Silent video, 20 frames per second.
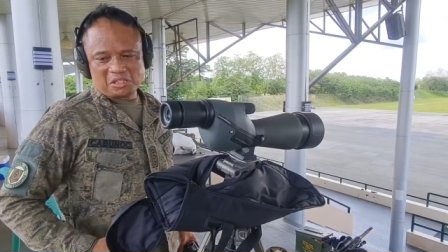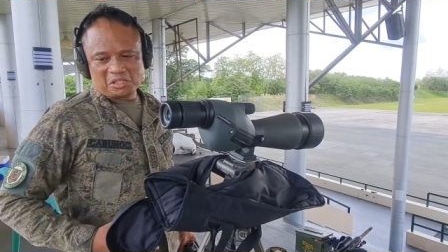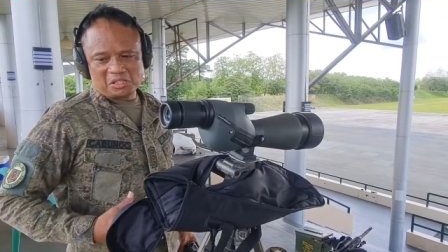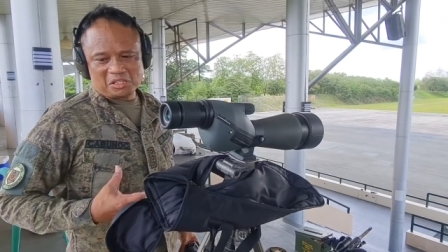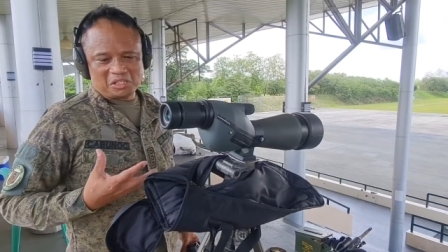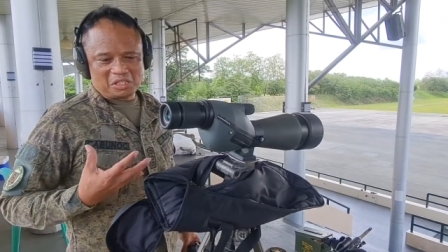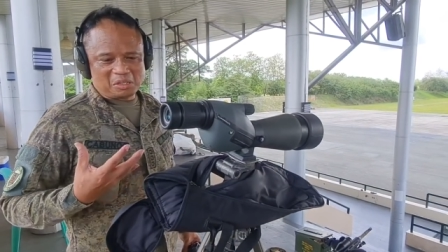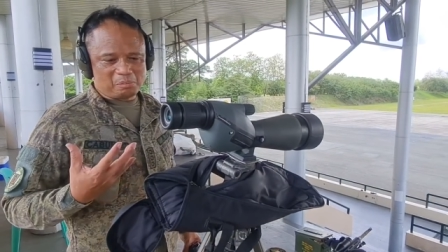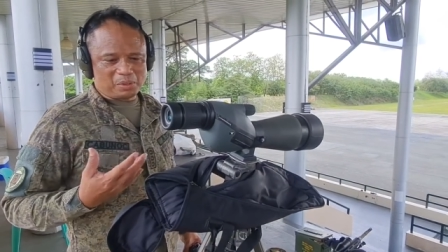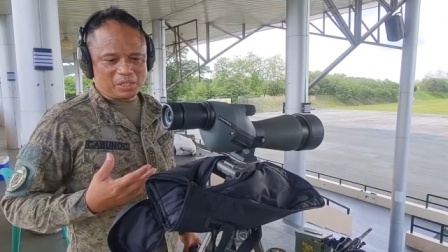
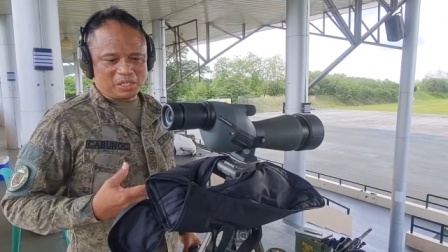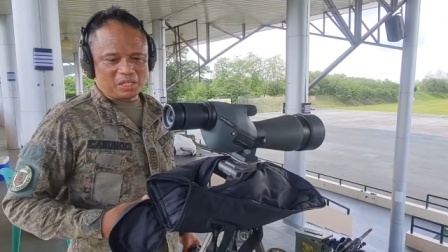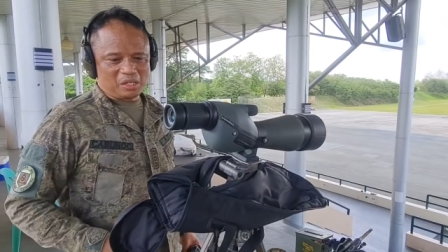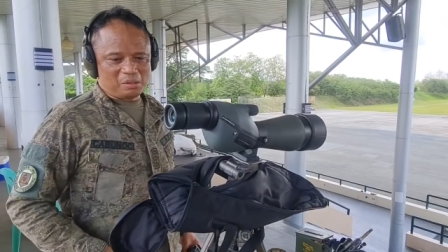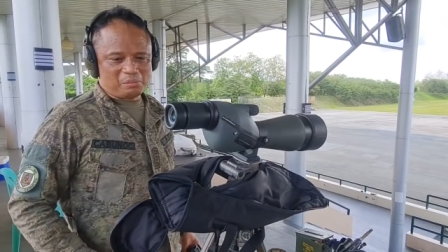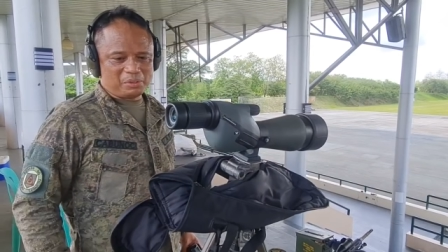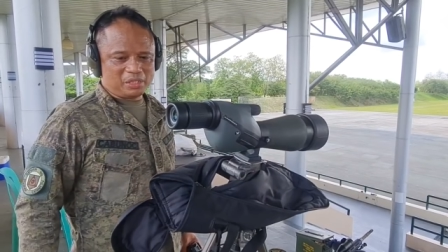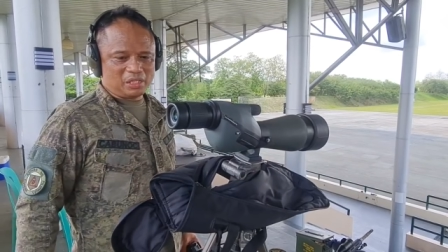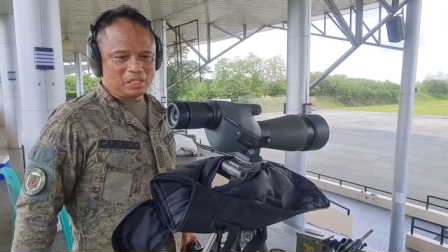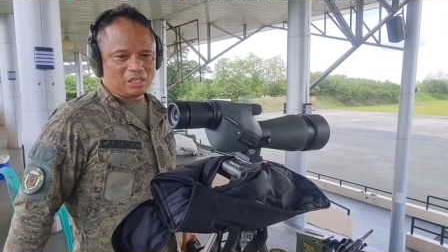uh,
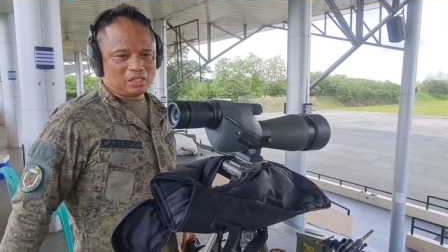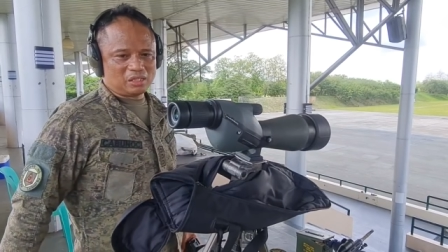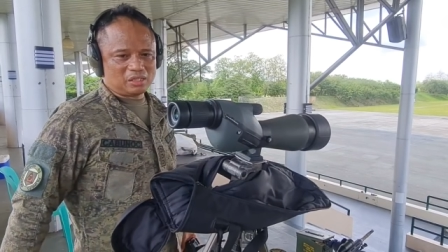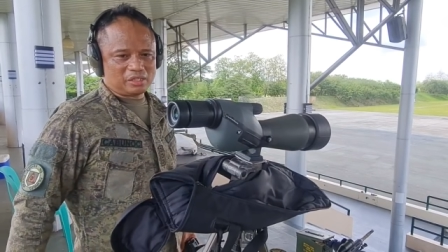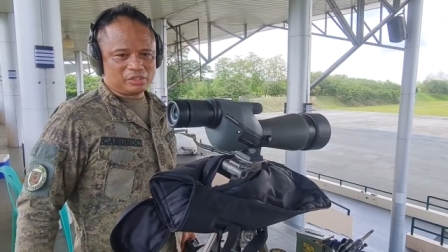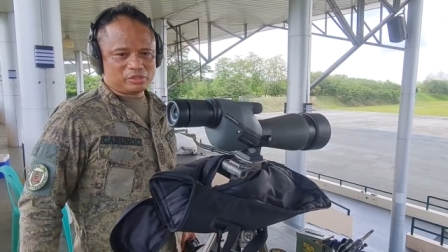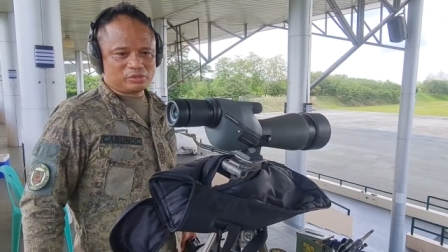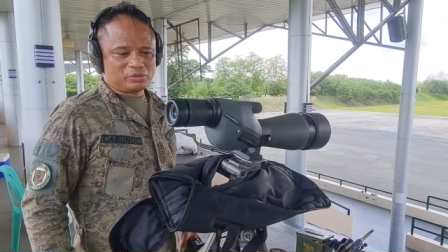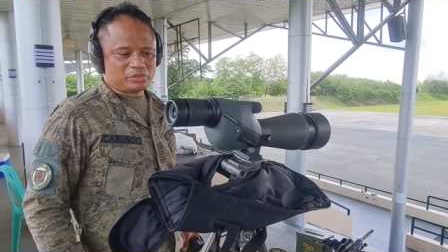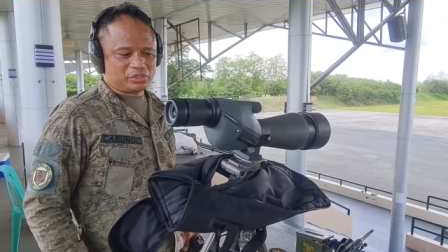napakarami
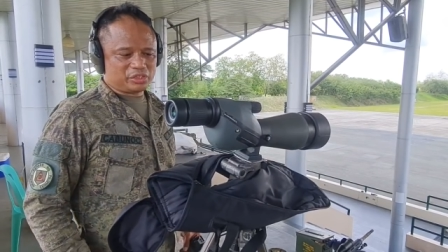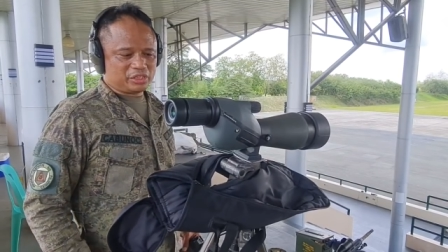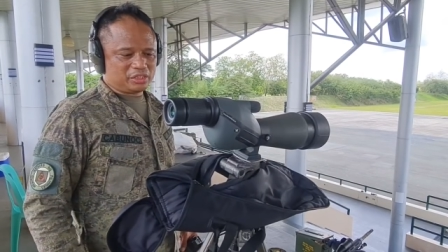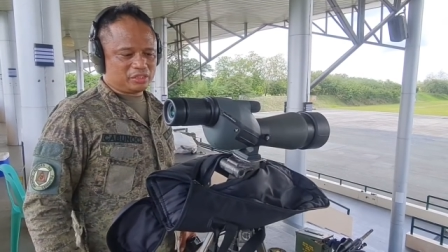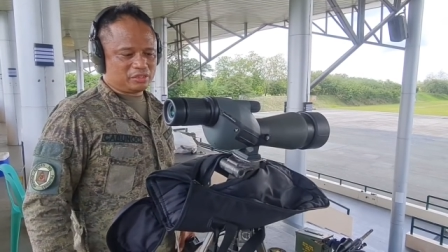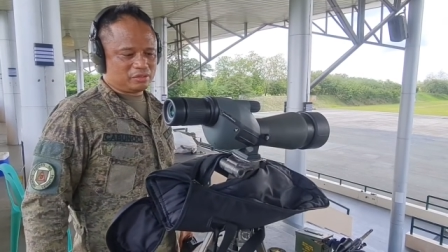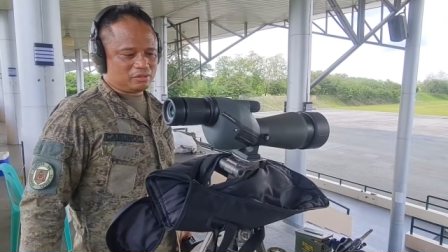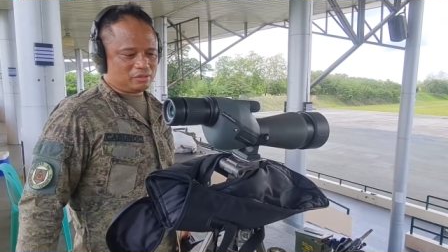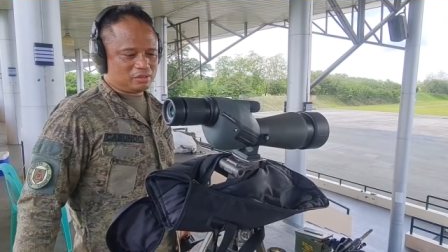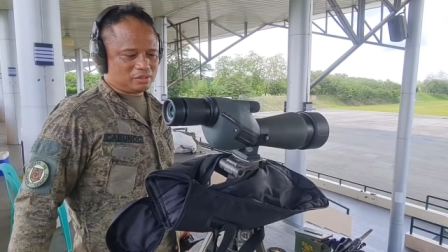nilang
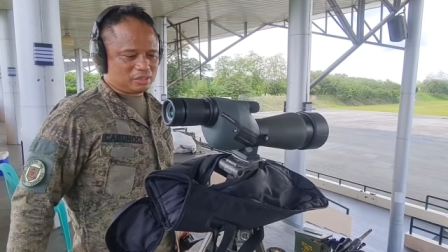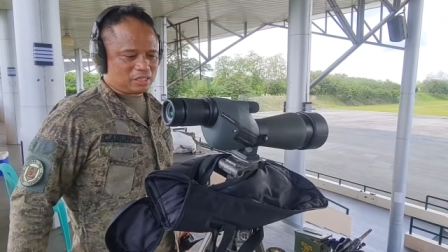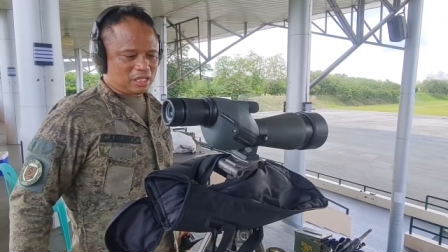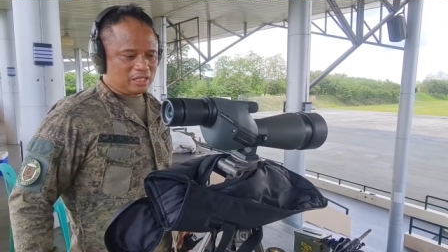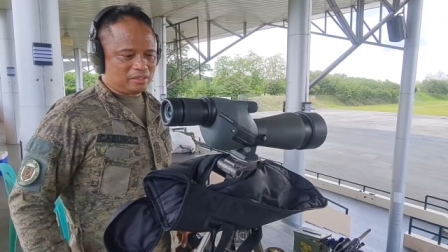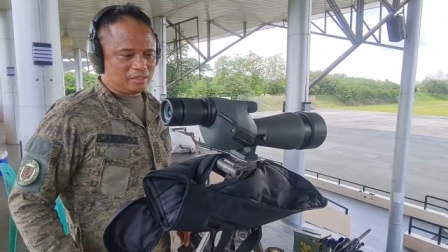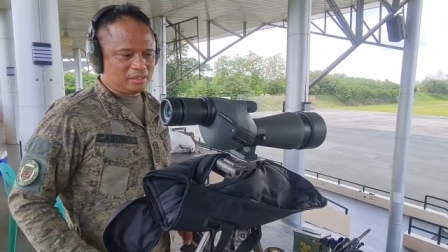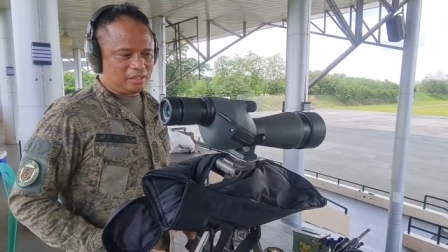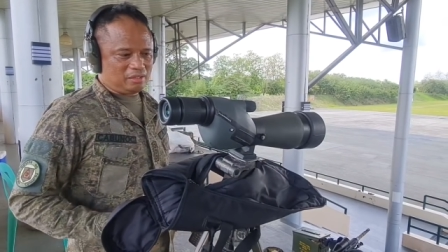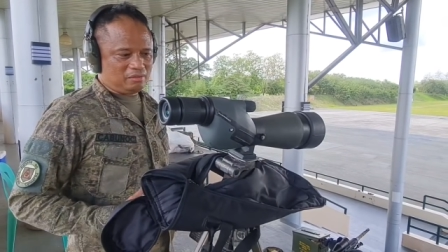resources. No?
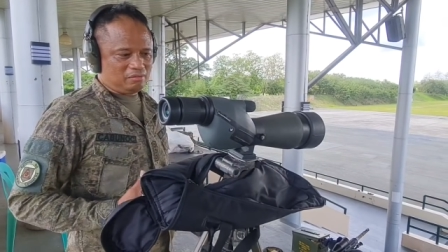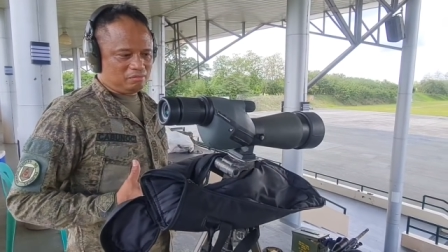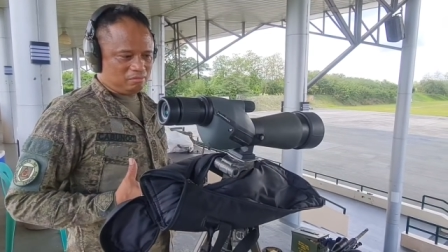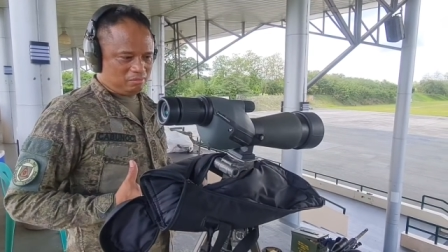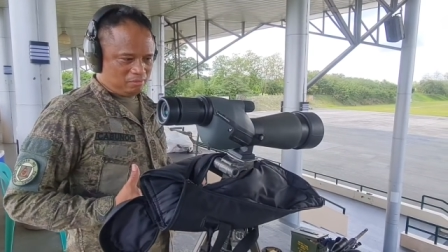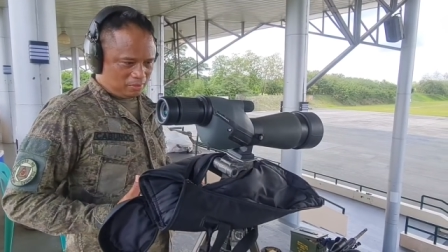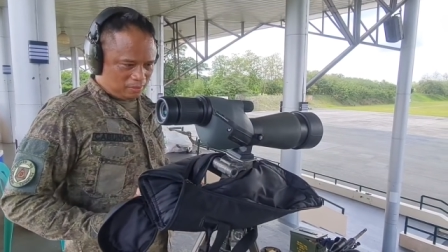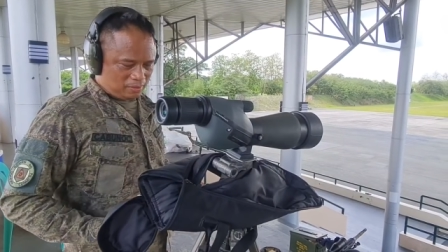Sa atin,